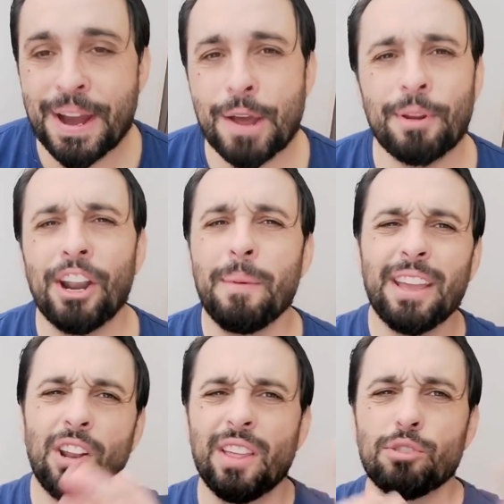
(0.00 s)
Bueno, pero no
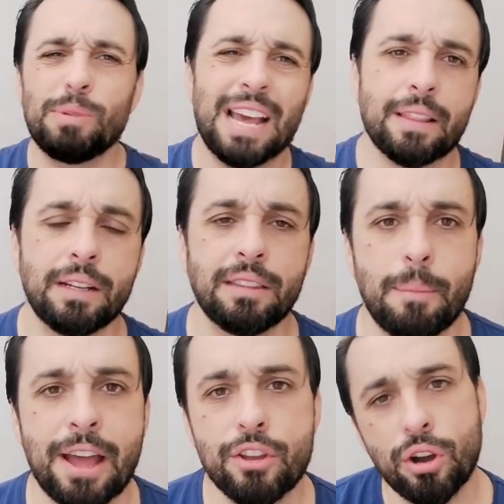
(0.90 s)
me quiero desviar del
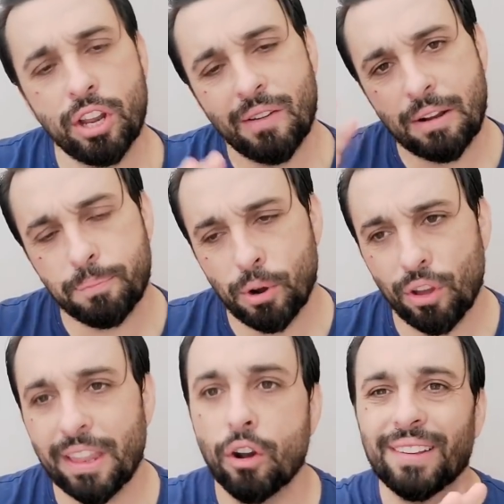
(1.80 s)
tema, yo quiero hablar un
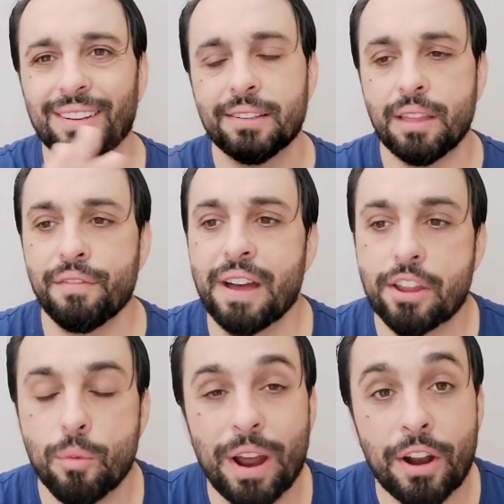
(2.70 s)
poco de lo que es este
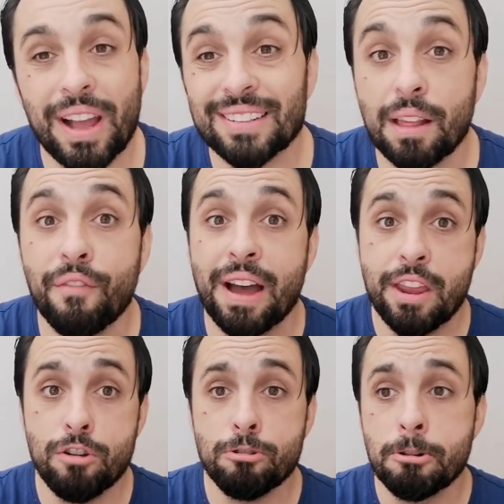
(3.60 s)
fallo. Bueno, este
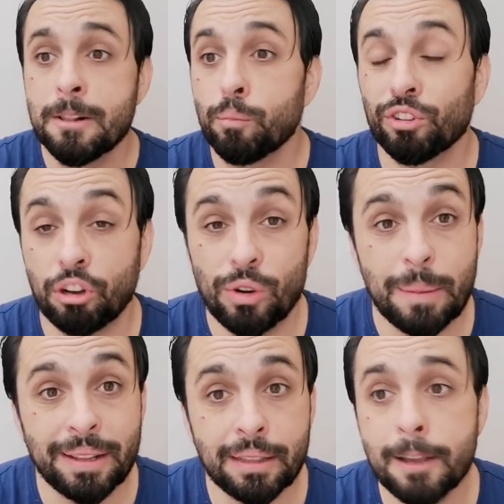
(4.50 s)
fallo, pues
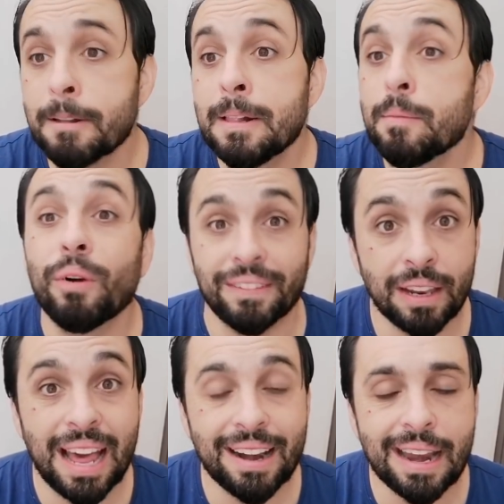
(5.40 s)
seguramente pues
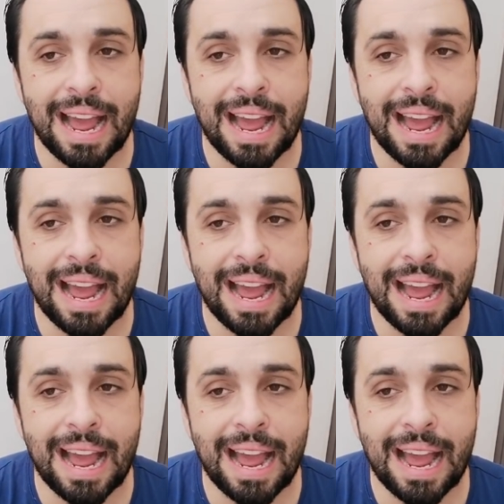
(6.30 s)
sea